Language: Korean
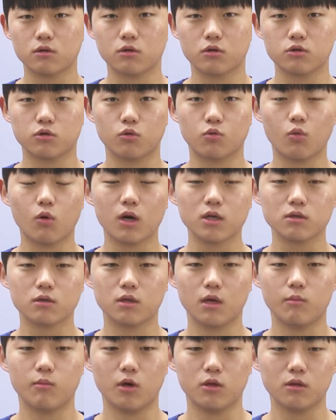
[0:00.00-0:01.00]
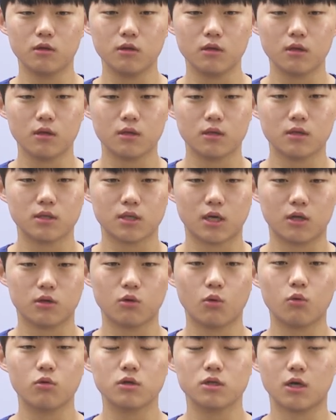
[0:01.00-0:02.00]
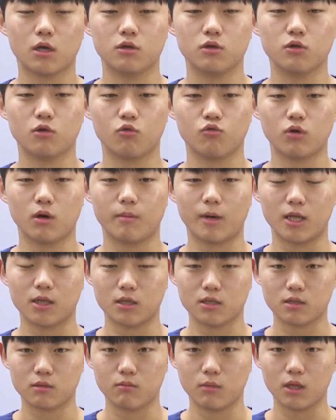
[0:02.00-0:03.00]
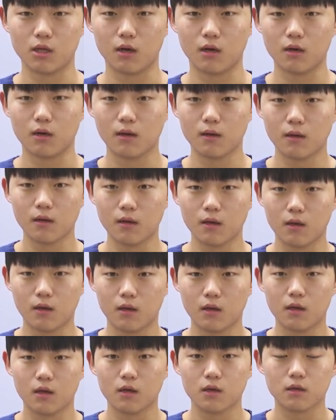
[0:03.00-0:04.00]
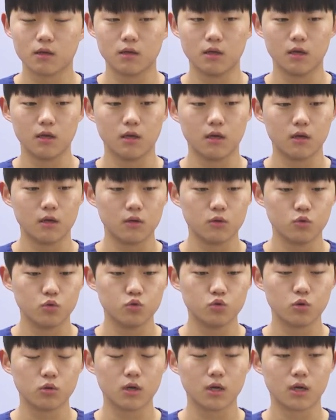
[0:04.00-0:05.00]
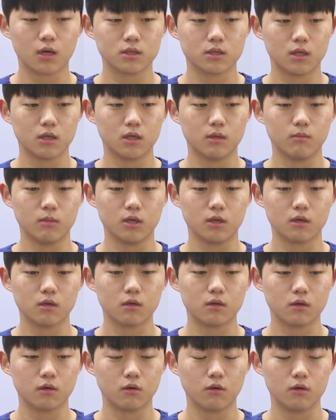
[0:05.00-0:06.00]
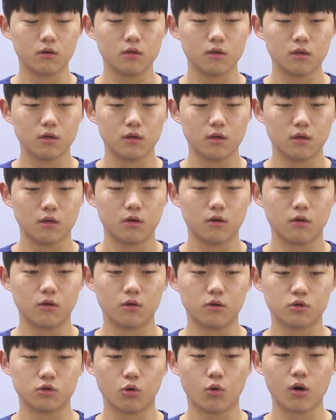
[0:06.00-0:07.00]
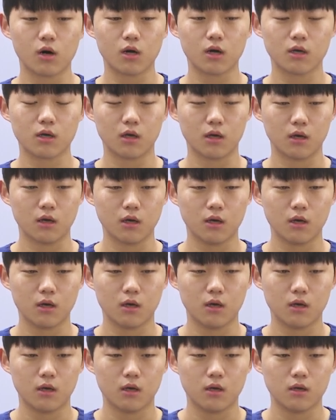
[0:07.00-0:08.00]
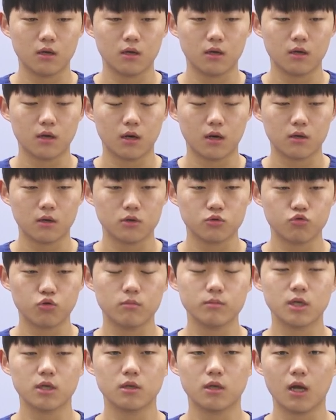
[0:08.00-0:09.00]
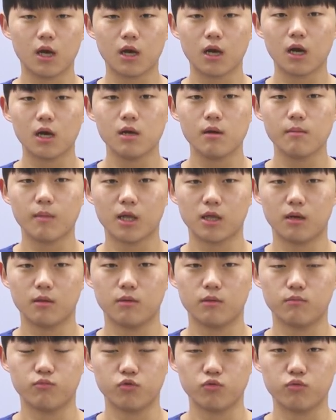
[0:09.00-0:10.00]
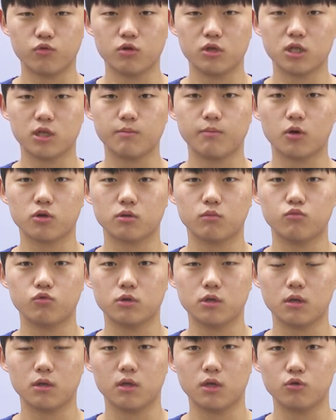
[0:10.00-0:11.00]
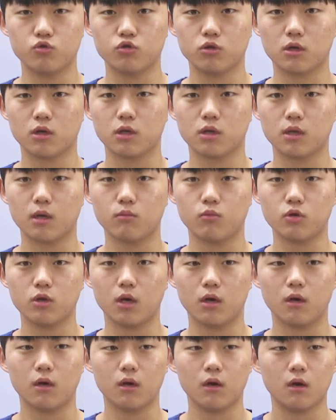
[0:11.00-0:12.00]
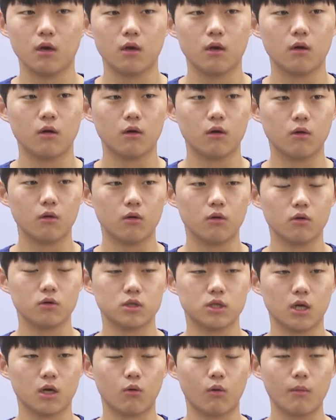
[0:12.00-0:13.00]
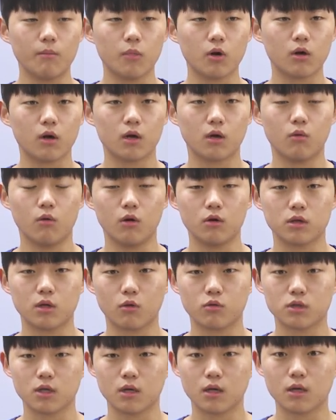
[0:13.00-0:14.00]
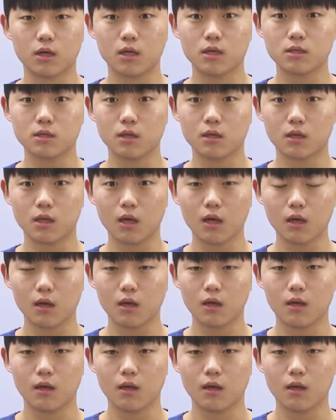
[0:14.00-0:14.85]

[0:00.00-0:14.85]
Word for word: 그것을 꼬아서 내면은 잘 떠오르지 않는 경우가 많았습니다. 근데 윤종길 강사님은 그거를 어, 정확하게 수험생들이 헷갈릴 만한 부분을 짚어서 문제를 내주셨기 때문에 어, 제가 완벽하게 외웠다고 생각을 했을 때